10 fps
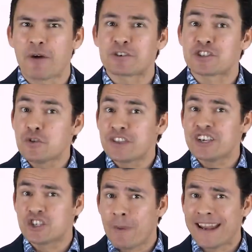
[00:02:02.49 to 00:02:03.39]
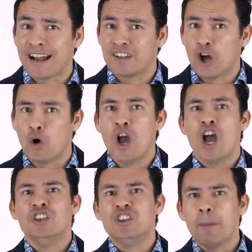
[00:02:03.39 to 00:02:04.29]
может что-то новенькое?
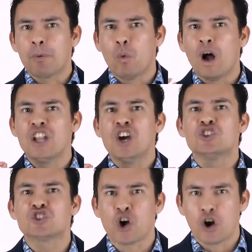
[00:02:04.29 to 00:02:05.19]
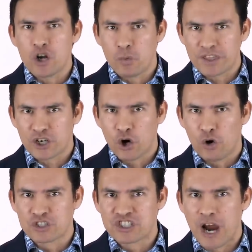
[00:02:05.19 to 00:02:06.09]
Но вот в чем дело. Пара
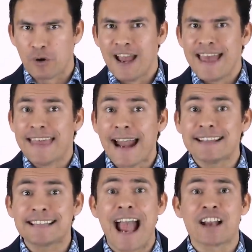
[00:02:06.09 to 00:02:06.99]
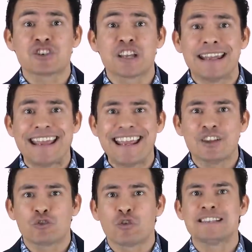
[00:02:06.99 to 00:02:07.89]
вещей, о которых вы, возможно,
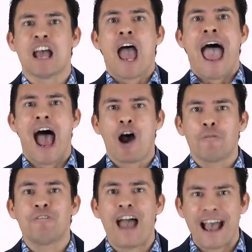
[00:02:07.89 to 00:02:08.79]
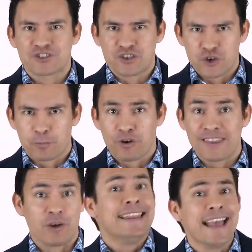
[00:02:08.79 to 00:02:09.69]
не знали. Первое.
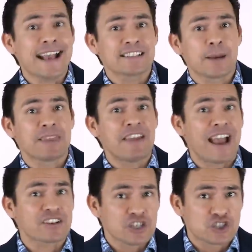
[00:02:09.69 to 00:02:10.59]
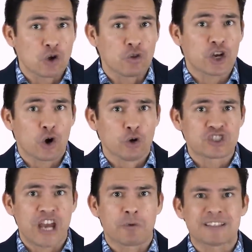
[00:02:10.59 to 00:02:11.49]
Начните с холодной воды. Это ускорит
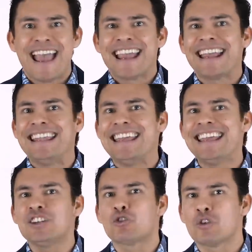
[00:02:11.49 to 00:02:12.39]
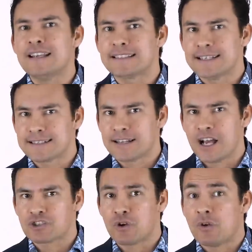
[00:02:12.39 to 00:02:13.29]
ваше дыхание. Также было
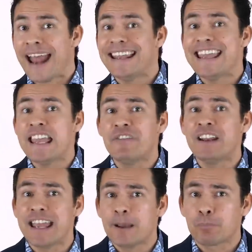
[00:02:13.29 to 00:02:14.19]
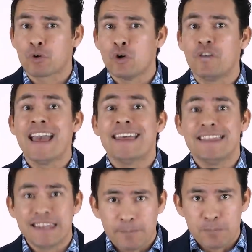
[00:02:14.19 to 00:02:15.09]
обнаружено, что холодный душ повышает
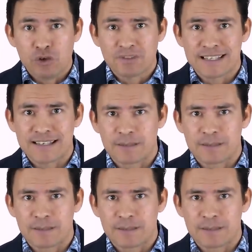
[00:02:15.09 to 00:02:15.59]
тестостерон